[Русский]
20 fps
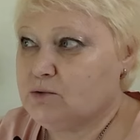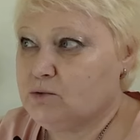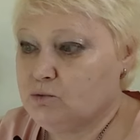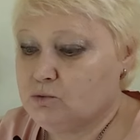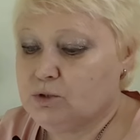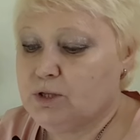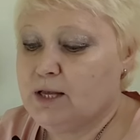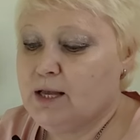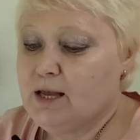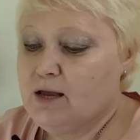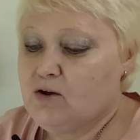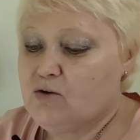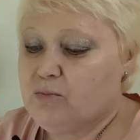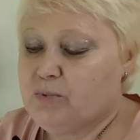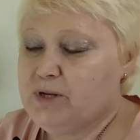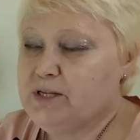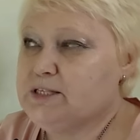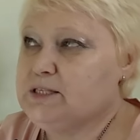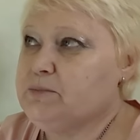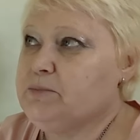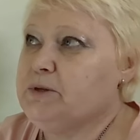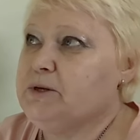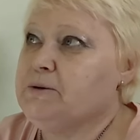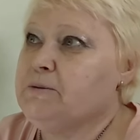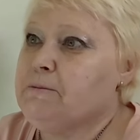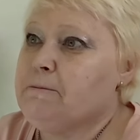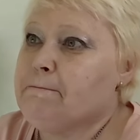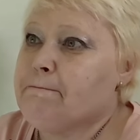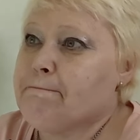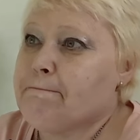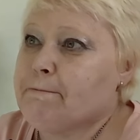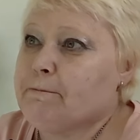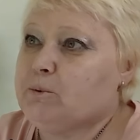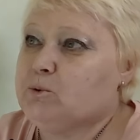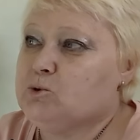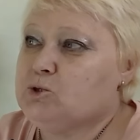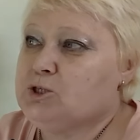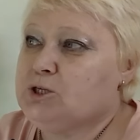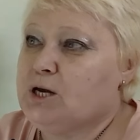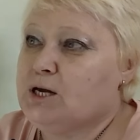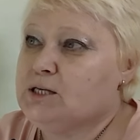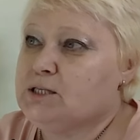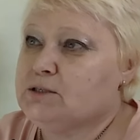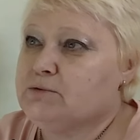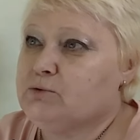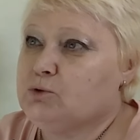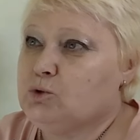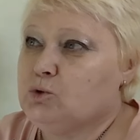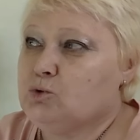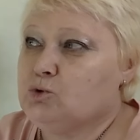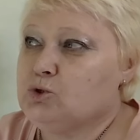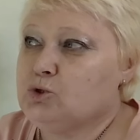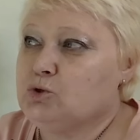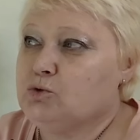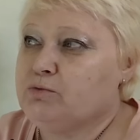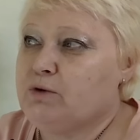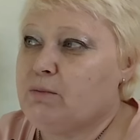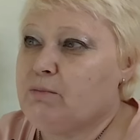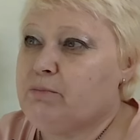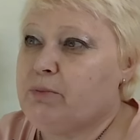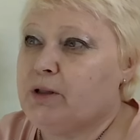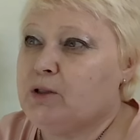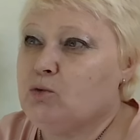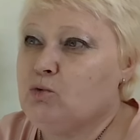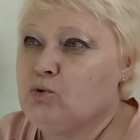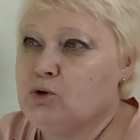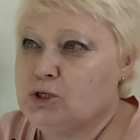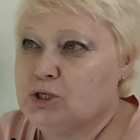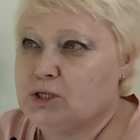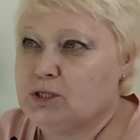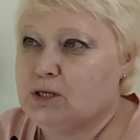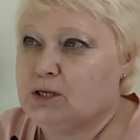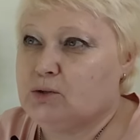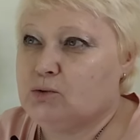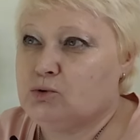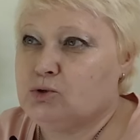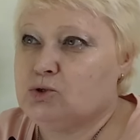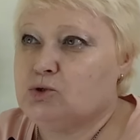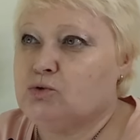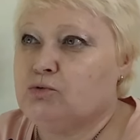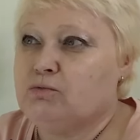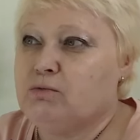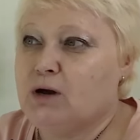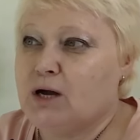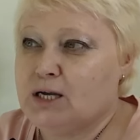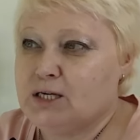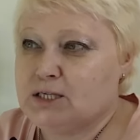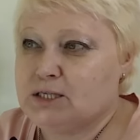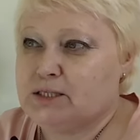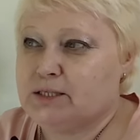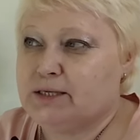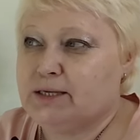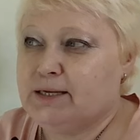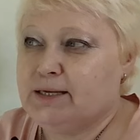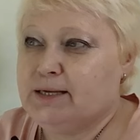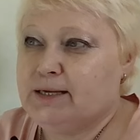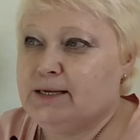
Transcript: Ну, в принципе, получается, вот то, что вам положено, то, что важно,